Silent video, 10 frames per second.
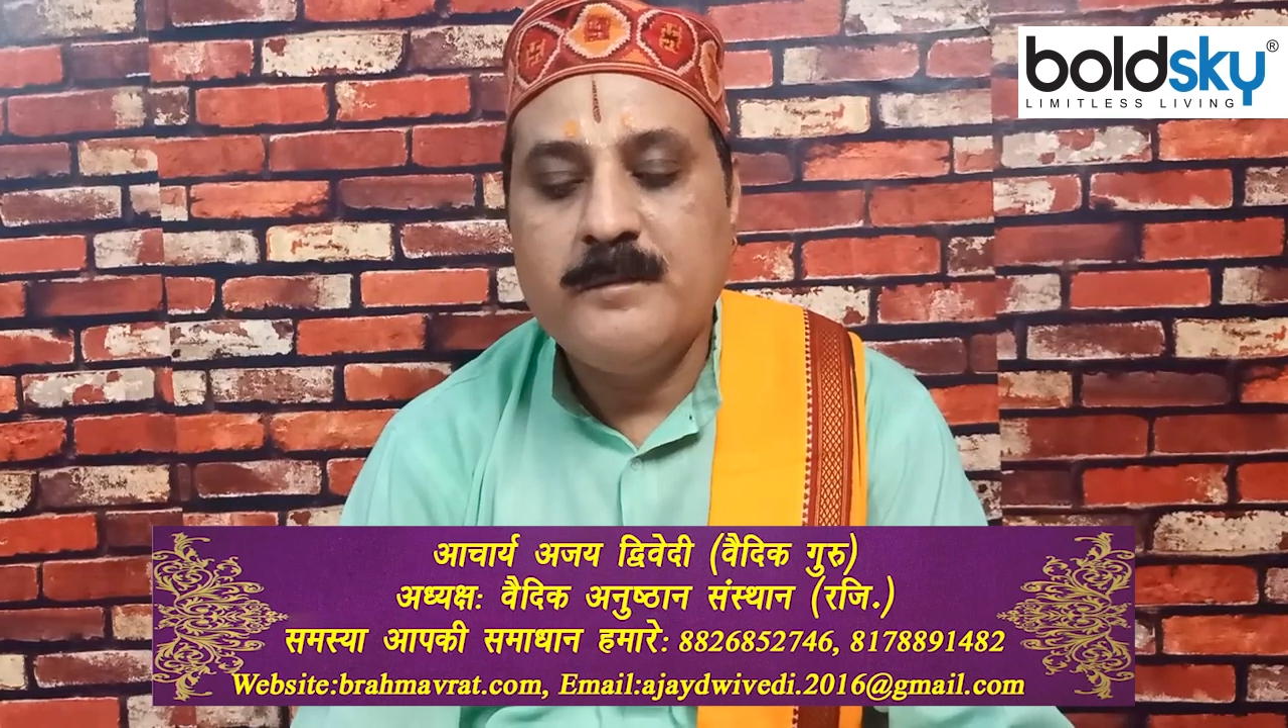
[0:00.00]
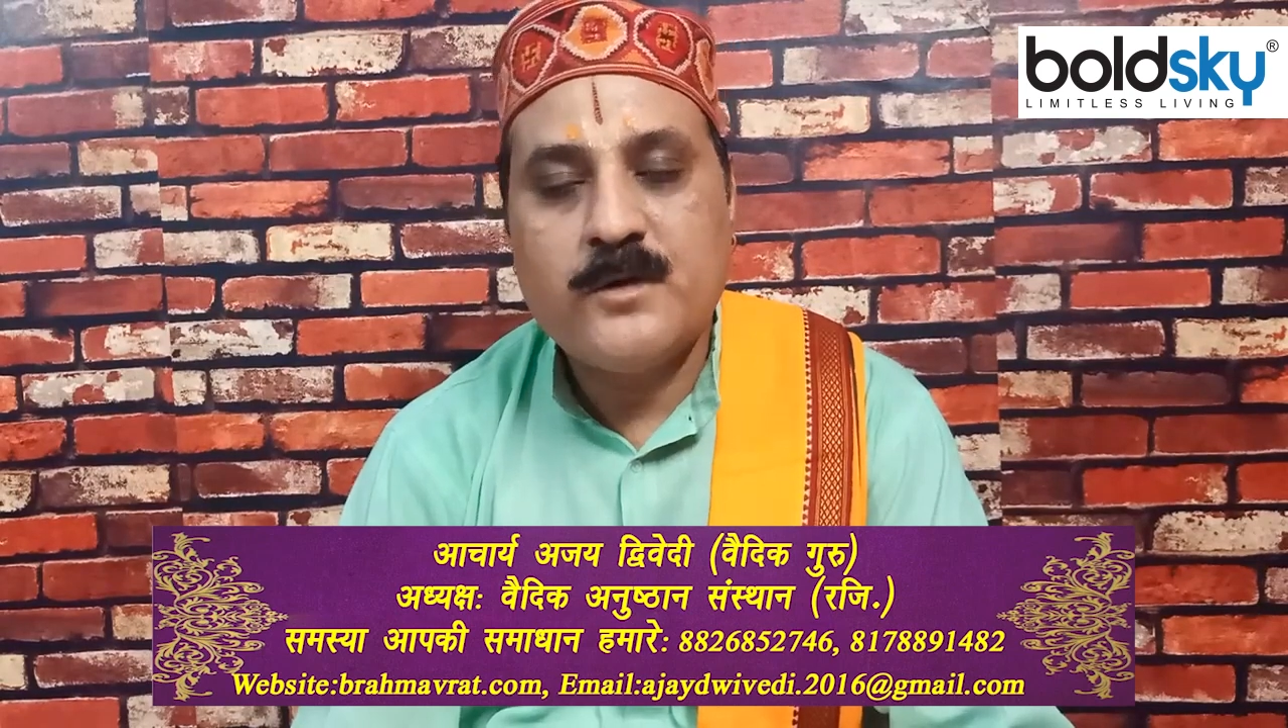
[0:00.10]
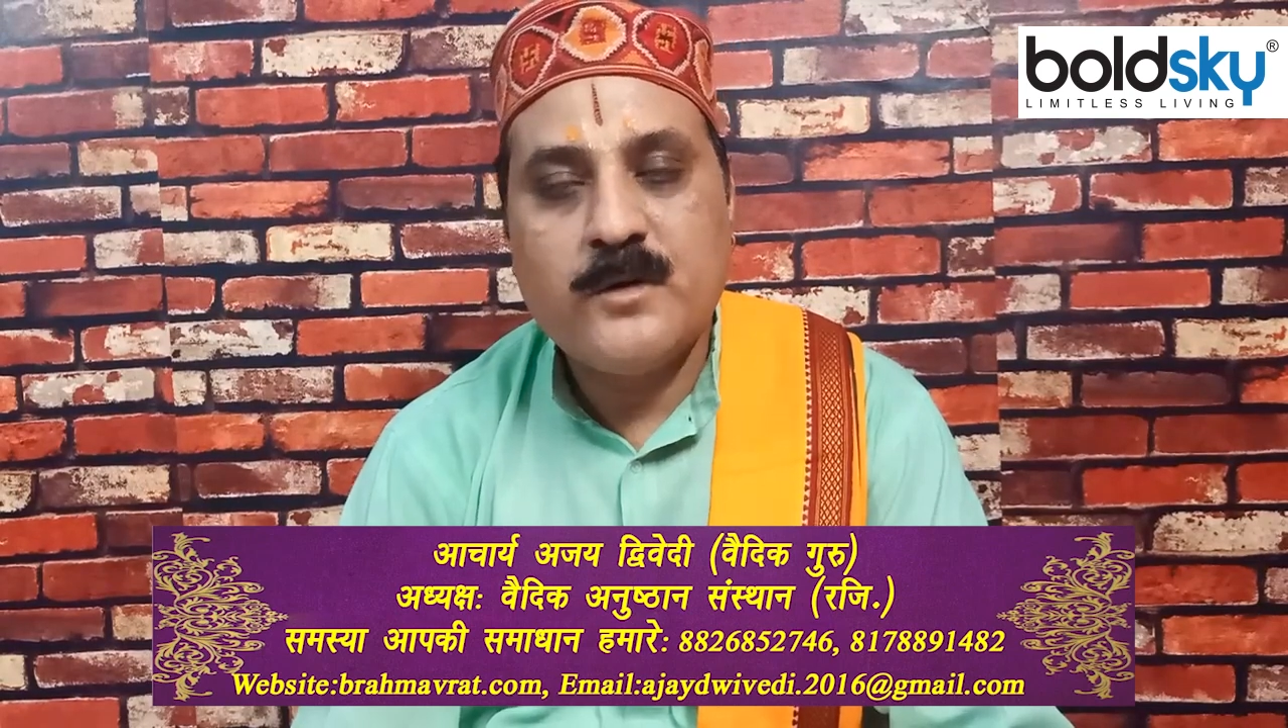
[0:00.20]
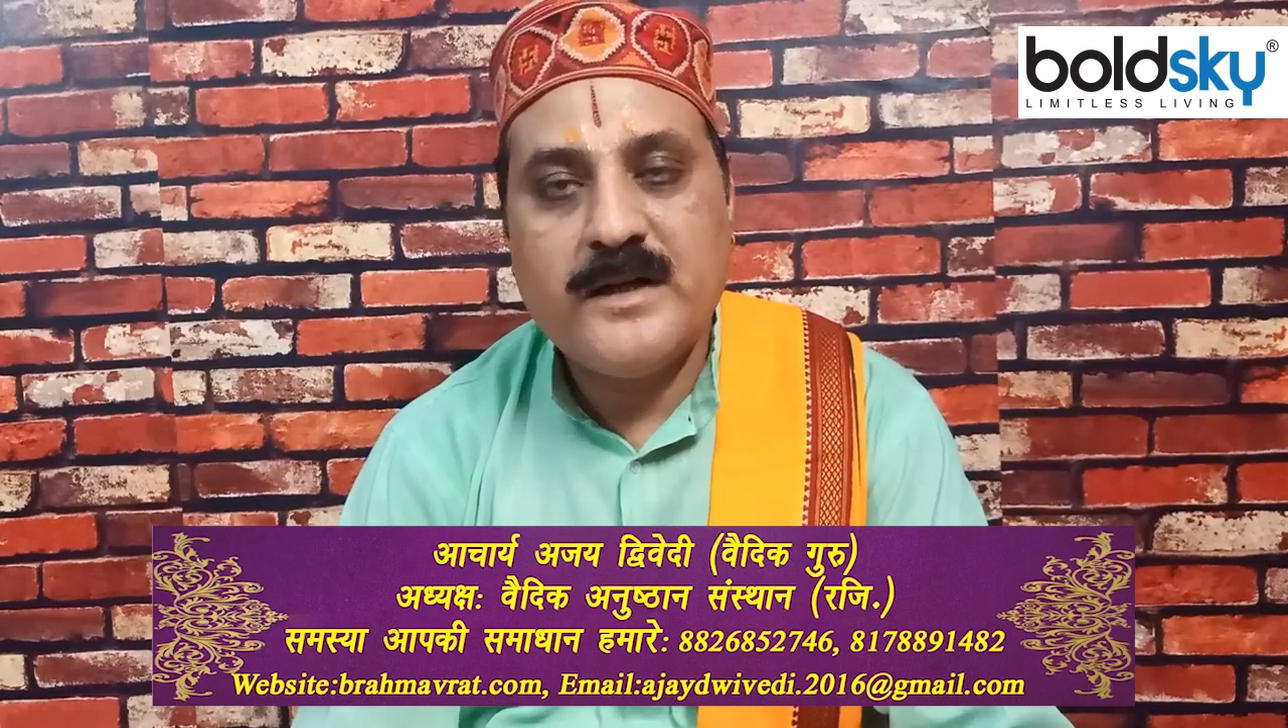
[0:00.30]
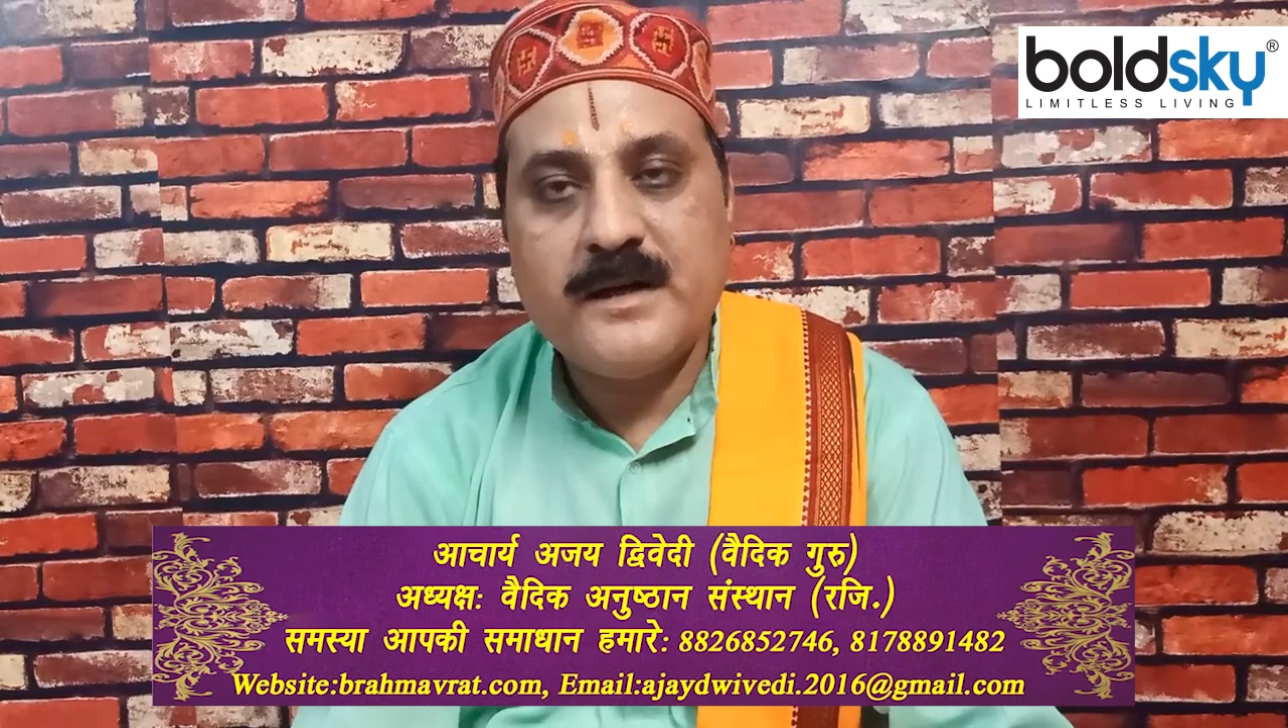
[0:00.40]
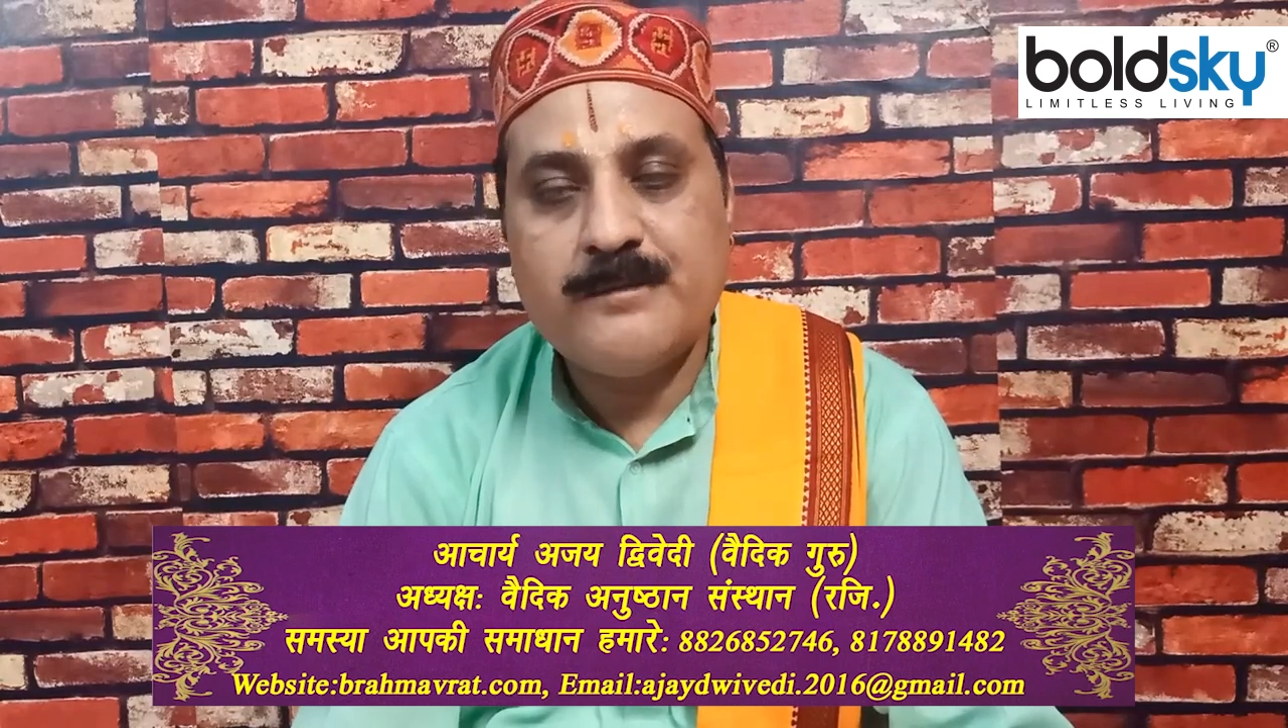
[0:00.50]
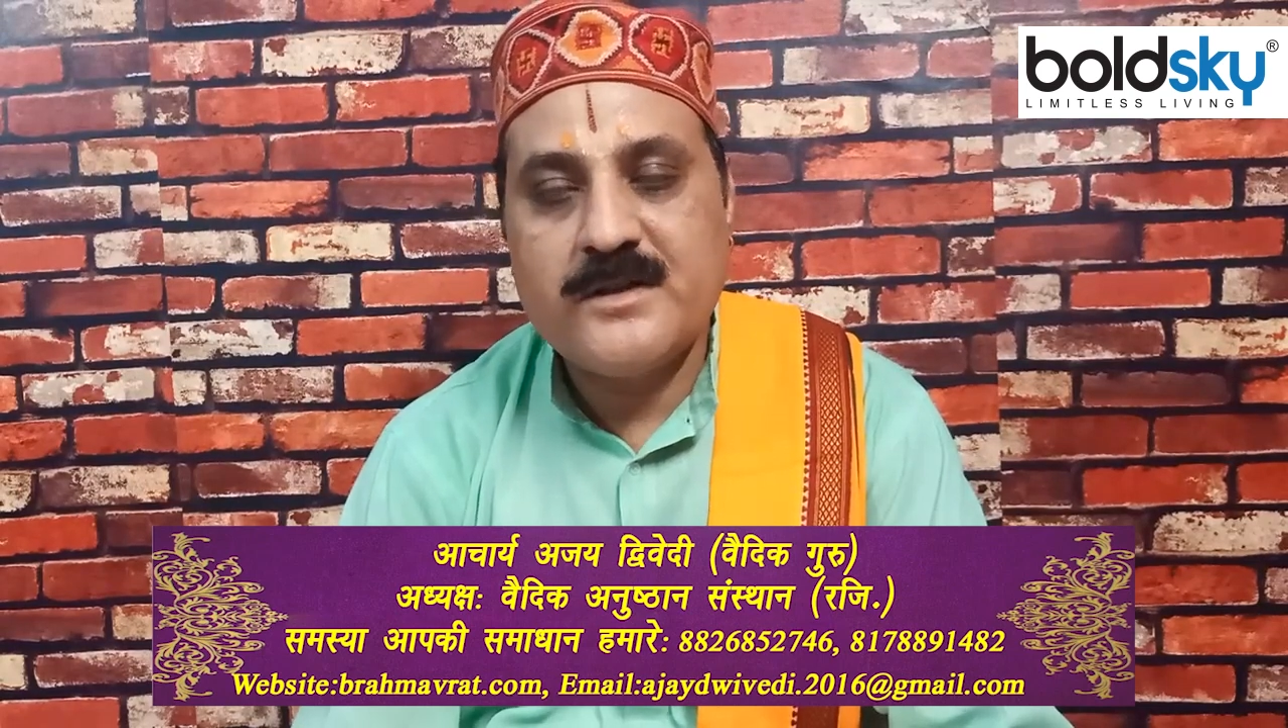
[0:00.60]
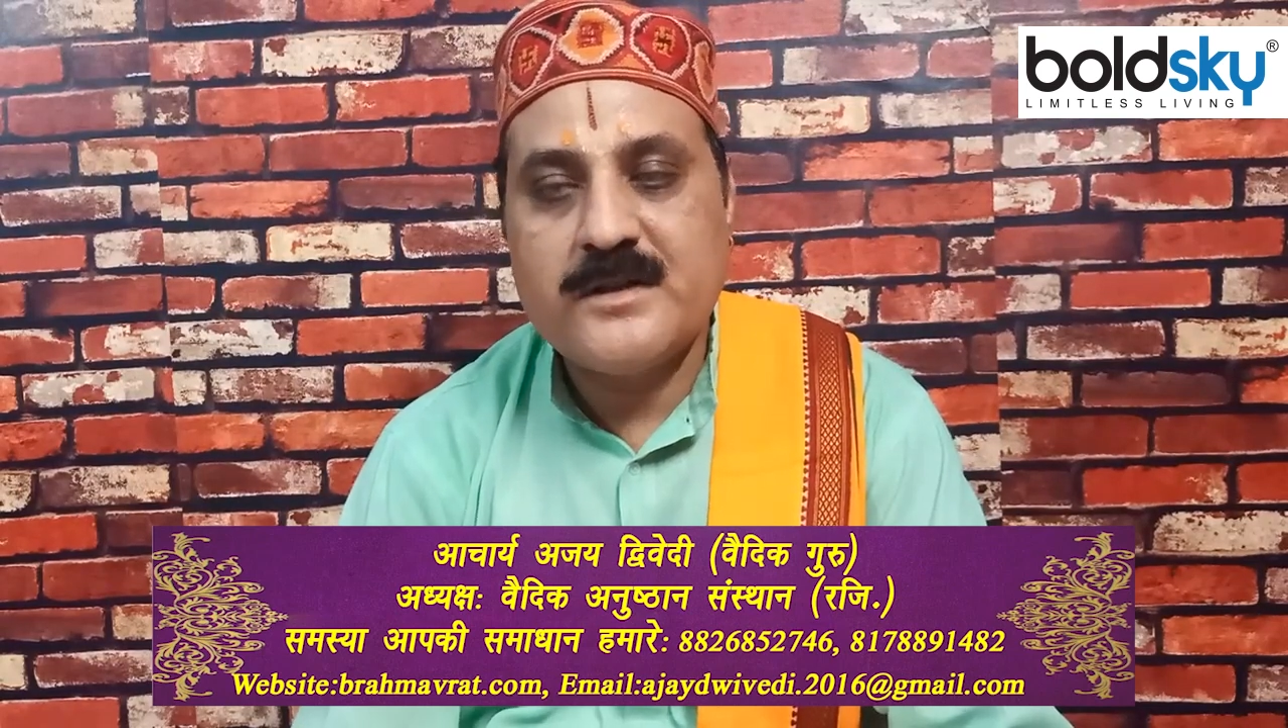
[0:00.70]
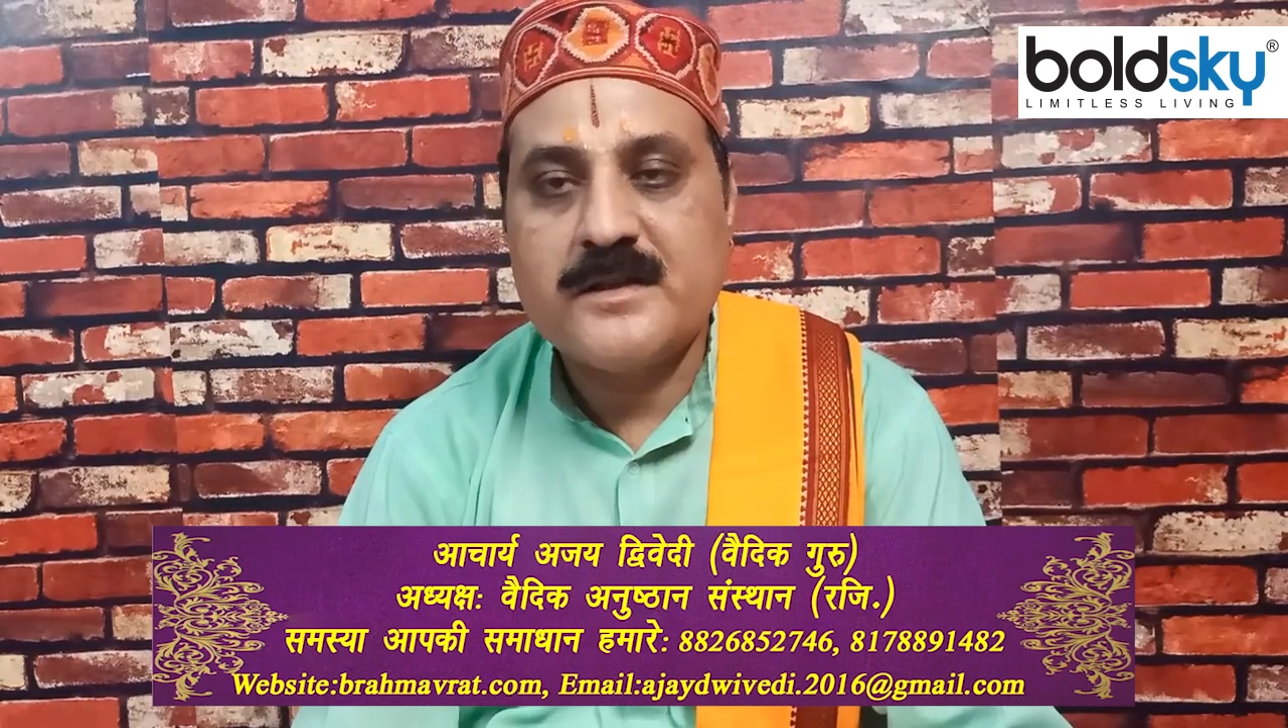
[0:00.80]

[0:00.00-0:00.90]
मित्रों आज आपसे